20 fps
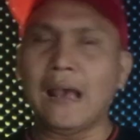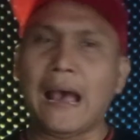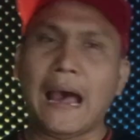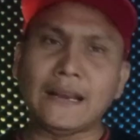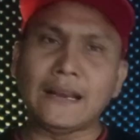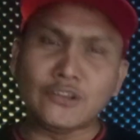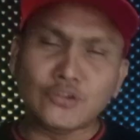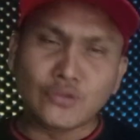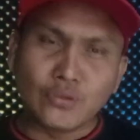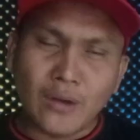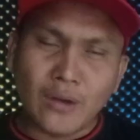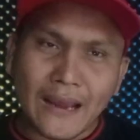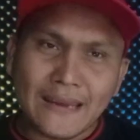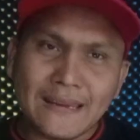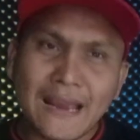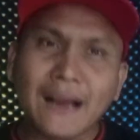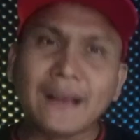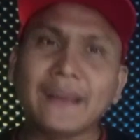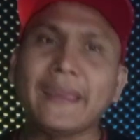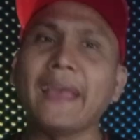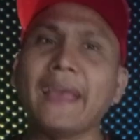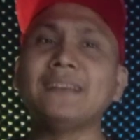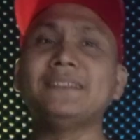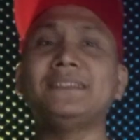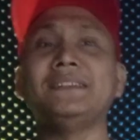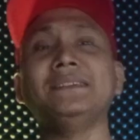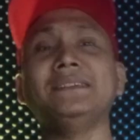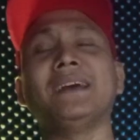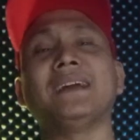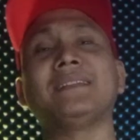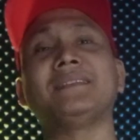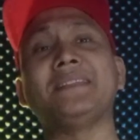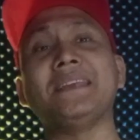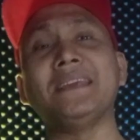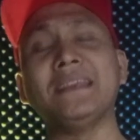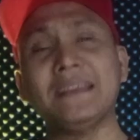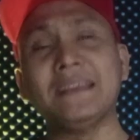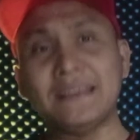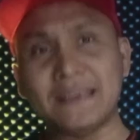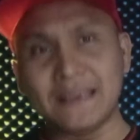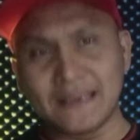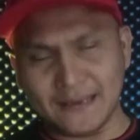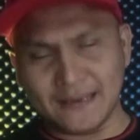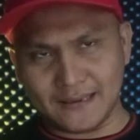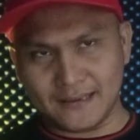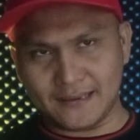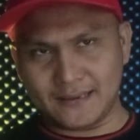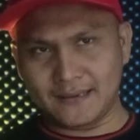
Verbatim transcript: Ada juga yang gengsinya tinggi.